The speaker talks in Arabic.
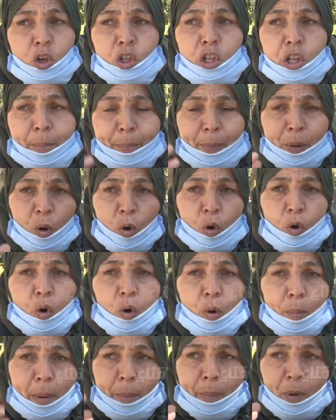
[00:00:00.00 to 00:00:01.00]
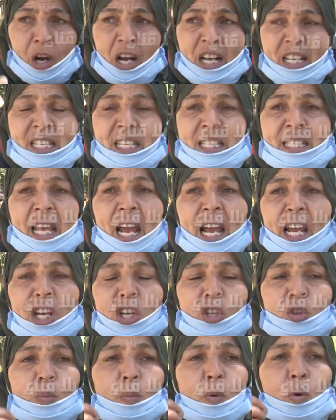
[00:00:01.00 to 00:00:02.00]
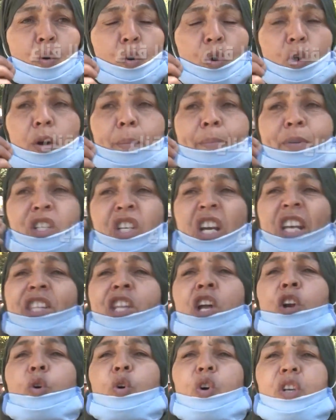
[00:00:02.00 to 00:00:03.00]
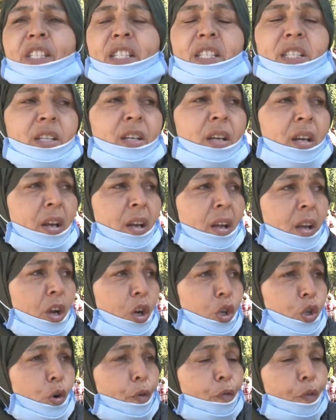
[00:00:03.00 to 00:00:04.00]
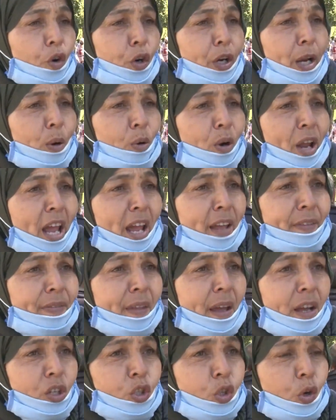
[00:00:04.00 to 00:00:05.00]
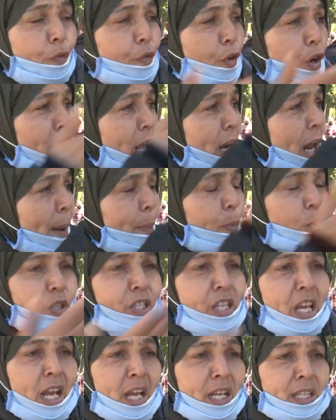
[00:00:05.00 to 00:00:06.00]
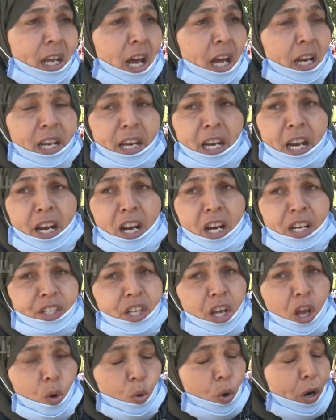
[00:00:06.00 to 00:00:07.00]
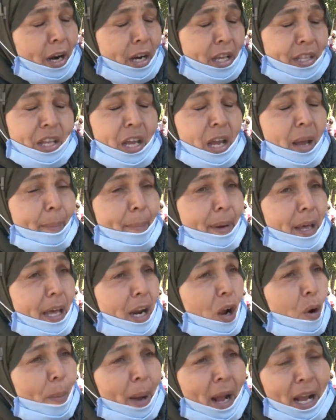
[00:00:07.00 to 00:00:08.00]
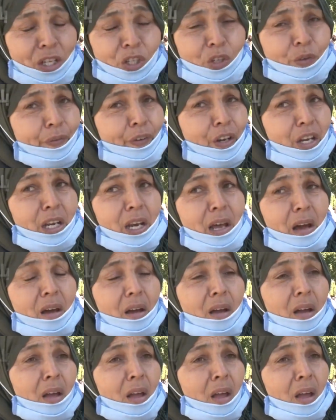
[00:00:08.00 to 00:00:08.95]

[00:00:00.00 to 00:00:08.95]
نطلب من الحكومه ومن قاسي سعيد ومن كل من شاد الكرسي شوفوا لنا اولادنا شوفوا لنا الحبوسات خلينا نرتاحوا رانا تعبنا راهو ما عادش فينا